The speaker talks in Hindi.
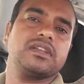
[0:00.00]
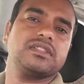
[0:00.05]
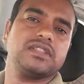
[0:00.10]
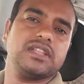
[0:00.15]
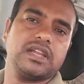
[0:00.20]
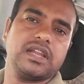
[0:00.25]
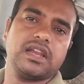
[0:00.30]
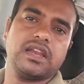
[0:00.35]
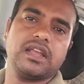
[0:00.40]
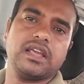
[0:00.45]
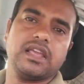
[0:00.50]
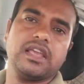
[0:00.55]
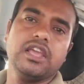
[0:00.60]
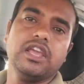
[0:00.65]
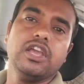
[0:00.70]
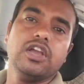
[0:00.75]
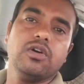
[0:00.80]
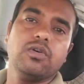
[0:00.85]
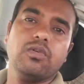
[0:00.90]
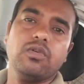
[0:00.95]
भक्तगण
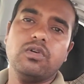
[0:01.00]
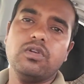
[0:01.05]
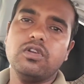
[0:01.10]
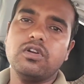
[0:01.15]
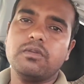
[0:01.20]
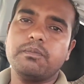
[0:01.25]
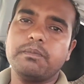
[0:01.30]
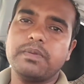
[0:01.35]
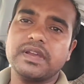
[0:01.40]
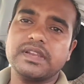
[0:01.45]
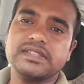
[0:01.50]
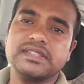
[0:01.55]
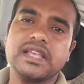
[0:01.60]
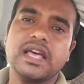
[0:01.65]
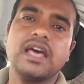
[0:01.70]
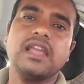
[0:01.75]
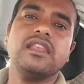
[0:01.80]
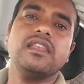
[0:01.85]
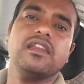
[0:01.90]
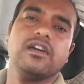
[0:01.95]
हैं वो लोग
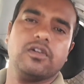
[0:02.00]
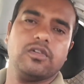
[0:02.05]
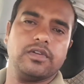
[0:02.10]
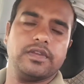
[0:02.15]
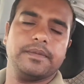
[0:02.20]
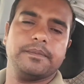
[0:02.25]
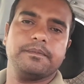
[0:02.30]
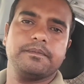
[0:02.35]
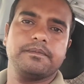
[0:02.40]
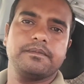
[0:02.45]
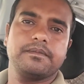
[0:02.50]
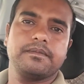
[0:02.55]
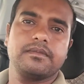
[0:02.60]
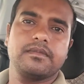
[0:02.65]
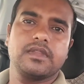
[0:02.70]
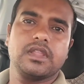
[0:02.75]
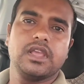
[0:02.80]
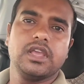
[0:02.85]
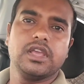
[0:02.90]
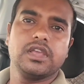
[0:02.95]
परेशान न होए
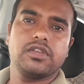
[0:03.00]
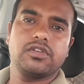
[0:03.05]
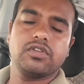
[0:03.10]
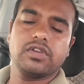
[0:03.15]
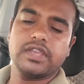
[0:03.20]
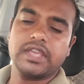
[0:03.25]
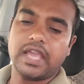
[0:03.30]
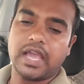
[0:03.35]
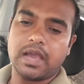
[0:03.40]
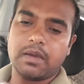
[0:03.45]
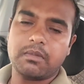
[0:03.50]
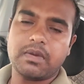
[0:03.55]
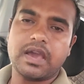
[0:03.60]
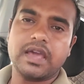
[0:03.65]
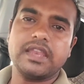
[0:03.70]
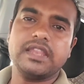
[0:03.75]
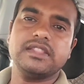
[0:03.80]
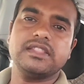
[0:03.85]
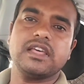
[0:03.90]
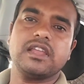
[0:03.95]
क्योंकि
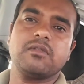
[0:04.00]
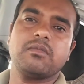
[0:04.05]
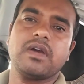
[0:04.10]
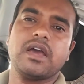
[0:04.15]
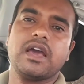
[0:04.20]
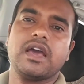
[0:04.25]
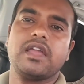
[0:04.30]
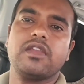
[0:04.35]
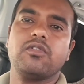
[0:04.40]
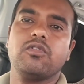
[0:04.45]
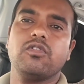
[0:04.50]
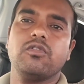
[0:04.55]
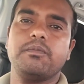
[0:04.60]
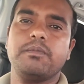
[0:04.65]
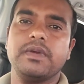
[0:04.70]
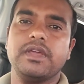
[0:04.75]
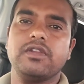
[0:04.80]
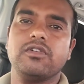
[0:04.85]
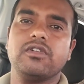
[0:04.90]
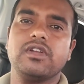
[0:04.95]
हमारी दरबार
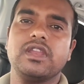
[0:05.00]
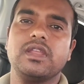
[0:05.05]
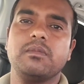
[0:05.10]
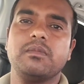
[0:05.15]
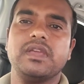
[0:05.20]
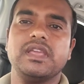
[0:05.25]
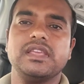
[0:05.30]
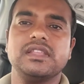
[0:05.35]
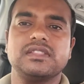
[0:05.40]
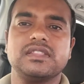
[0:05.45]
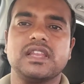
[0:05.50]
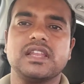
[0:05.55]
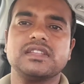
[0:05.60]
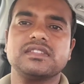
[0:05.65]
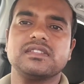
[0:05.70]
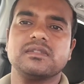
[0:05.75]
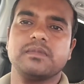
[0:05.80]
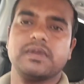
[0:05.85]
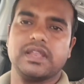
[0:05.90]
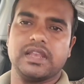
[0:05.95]
ओपन होने में
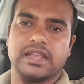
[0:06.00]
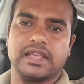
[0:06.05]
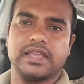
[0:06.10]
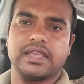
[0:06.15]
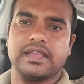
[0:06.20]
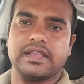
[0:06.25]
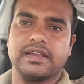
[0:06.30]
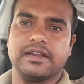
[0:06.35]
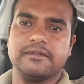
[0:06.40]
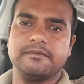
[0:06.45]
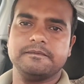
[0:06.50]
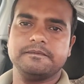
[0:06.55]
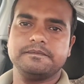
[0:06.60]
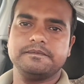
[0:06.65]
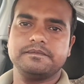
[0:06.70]
इतना समय लगेगा